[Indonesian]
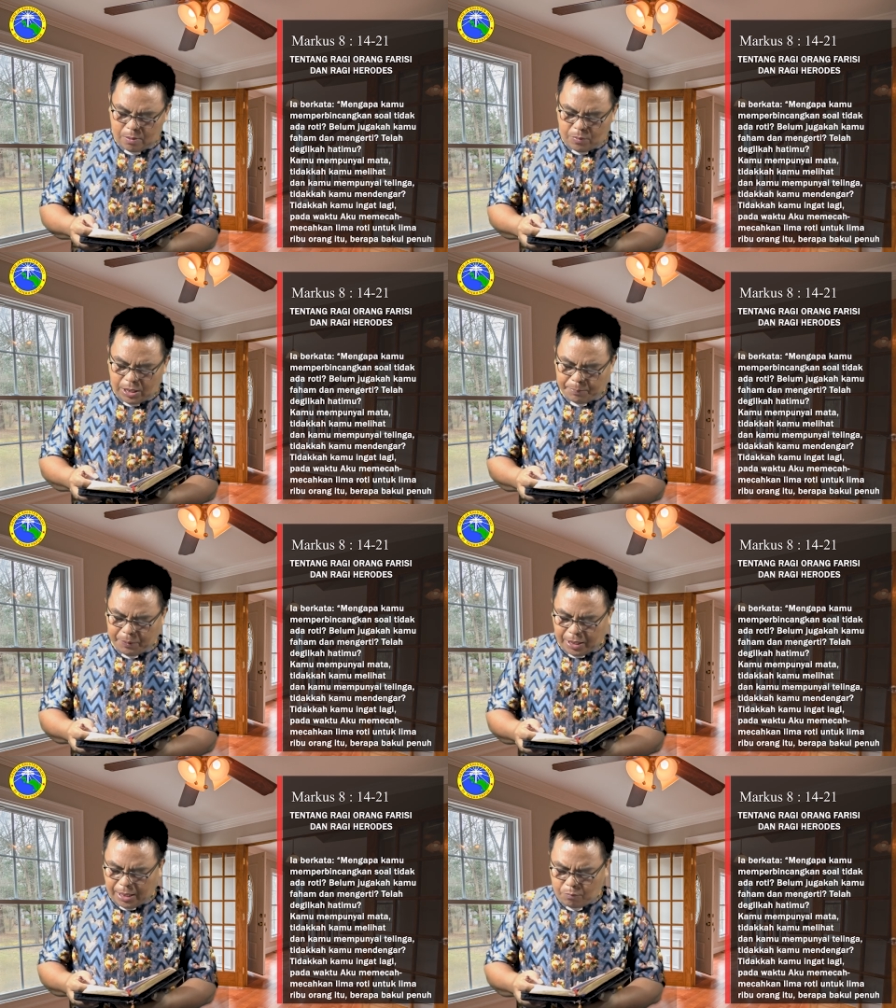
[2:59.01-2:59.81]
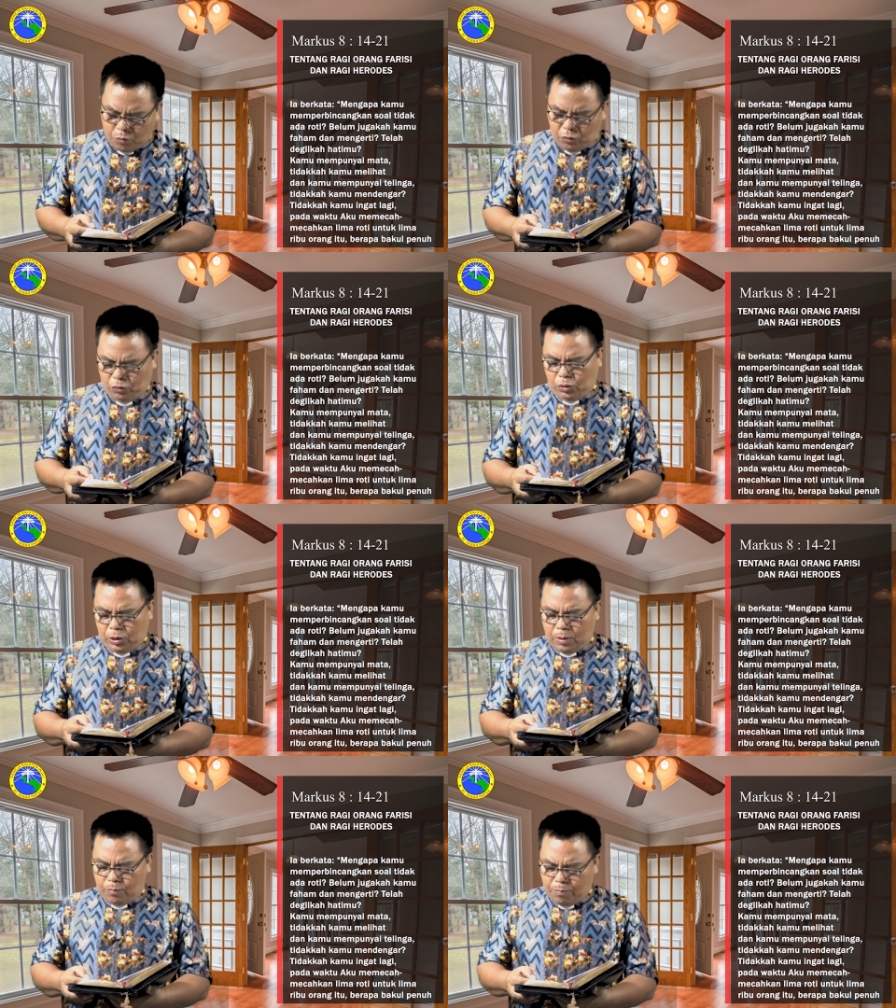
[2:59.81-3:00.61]
"Mengapa kamu
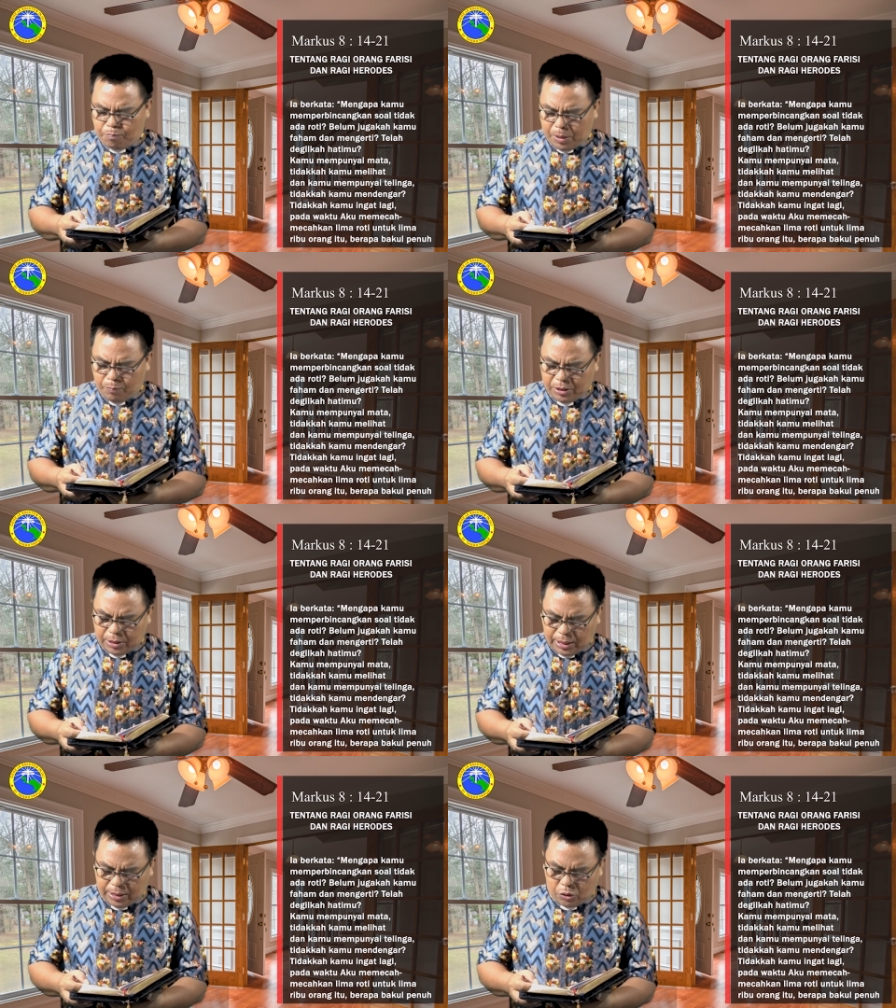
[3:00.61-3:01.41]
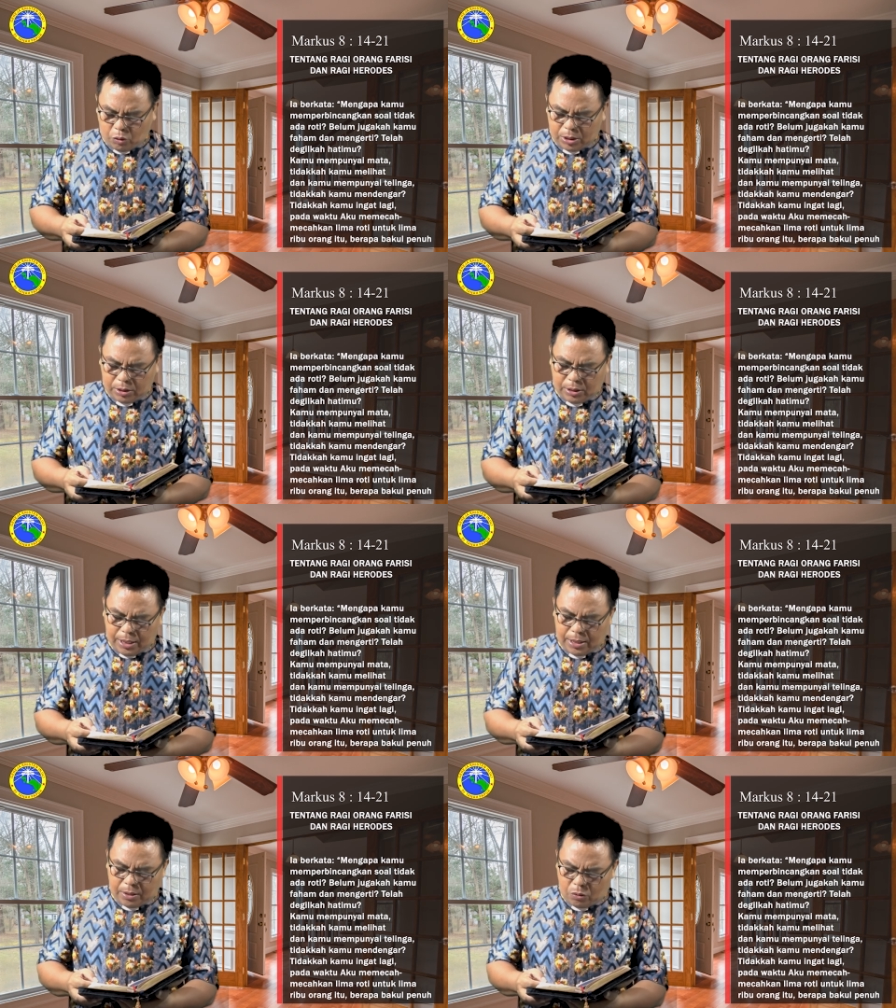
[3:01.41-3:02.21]
memperbincangkan soal
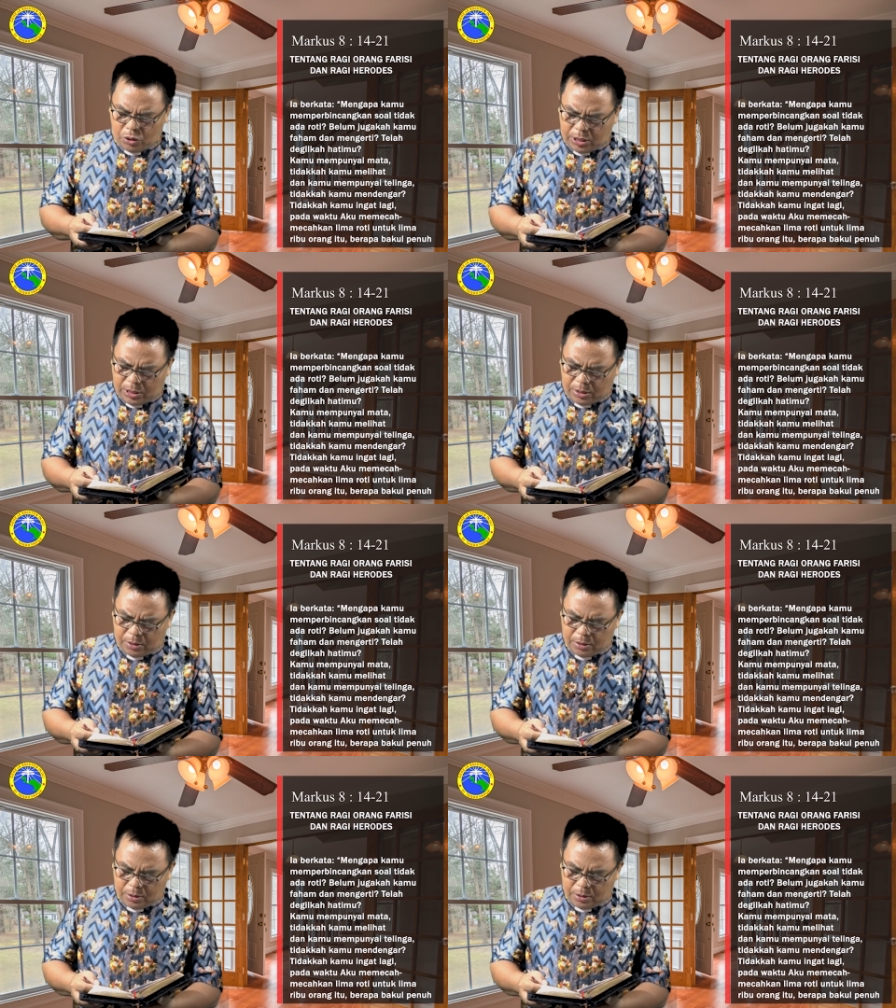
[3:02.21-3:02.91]
tidak ada roti?